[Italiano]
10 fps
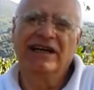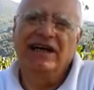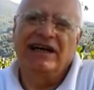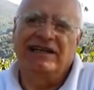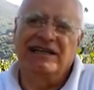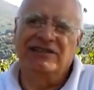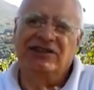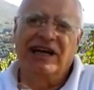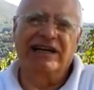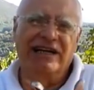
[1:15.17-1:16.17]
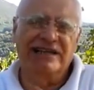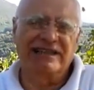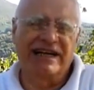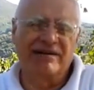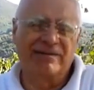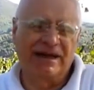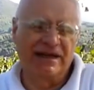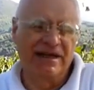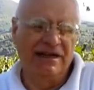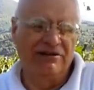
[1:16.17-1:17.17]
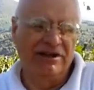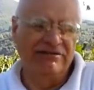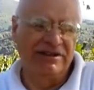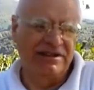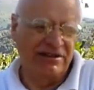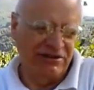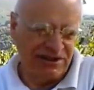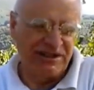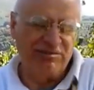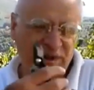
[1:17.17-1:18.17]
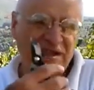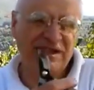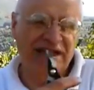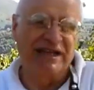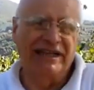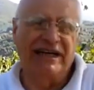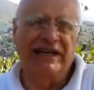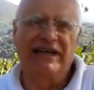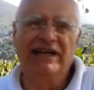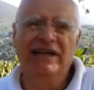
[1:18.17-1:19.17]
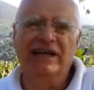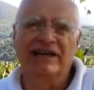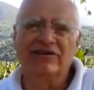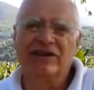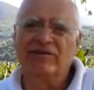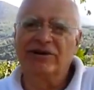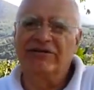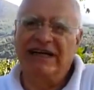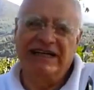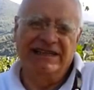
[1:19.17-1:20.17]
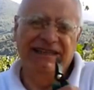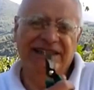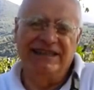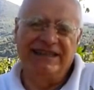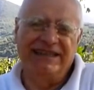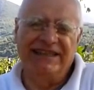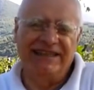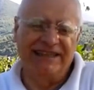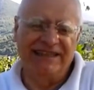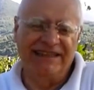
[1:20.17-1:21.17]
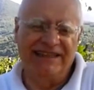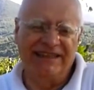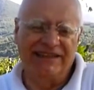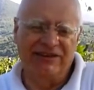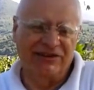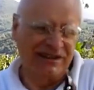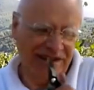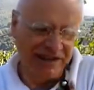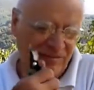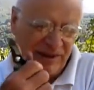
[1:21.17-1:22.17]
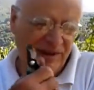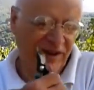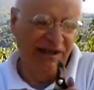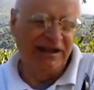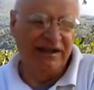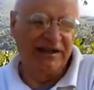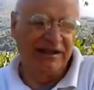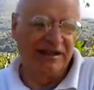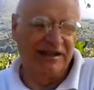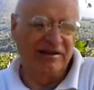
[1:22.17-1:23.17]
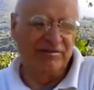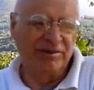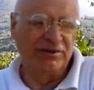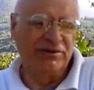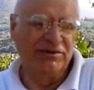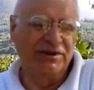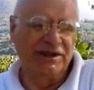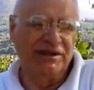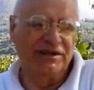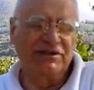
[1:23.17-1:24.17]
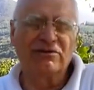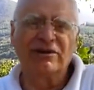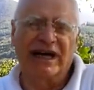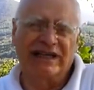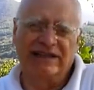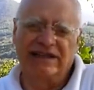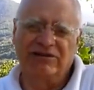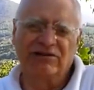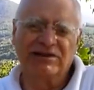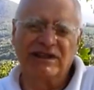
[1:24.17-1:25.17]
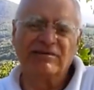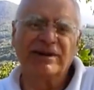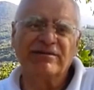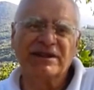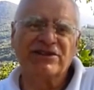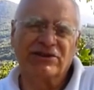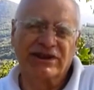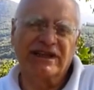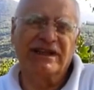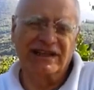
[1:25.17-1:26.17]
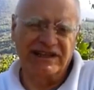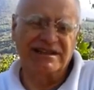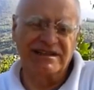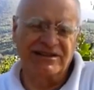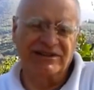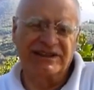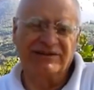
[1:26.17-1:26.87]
e adesso che anche la stampa lo ha visto ci spinge ad andare ancora più avanti e a rendere le cose sempre eh, eh, più eh, curate con sempre maggiore attenzione.